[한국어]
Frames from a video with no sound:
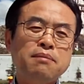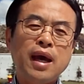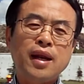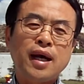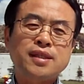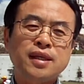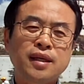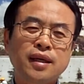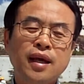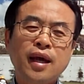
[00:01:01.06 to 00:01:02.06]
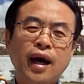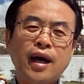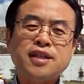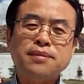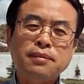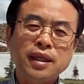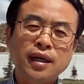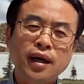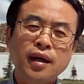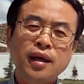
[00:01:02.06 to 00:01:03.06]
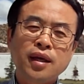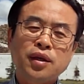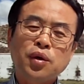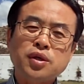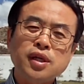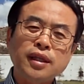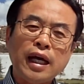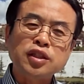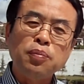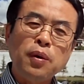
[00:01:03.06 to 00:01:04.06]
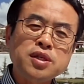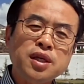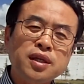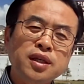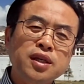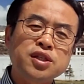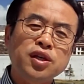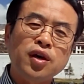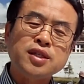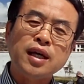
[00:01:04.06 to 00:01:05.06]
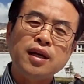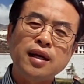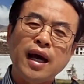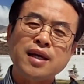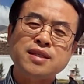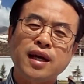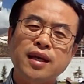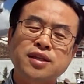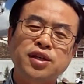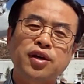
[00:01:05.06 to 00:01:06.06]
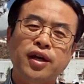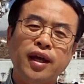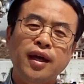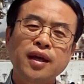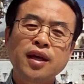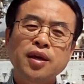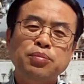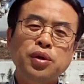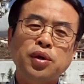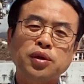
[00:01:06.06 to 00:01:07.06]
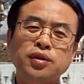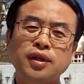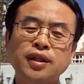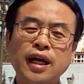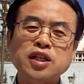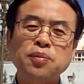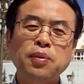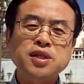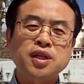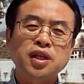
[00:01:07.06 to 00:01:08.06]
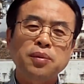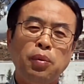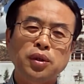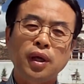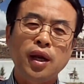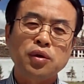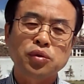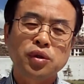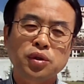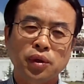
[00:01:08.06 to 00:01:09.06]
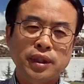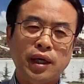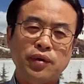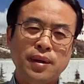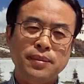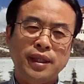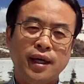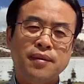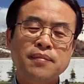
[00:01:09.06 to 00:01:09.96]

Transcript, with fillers: 매일같이 아침마다 이곳을 다섯 번씩 이 지역에 사는 라싸의 지역에 불교도들은 다섯 번씩 이 포털라궁을 돈다고 합니다.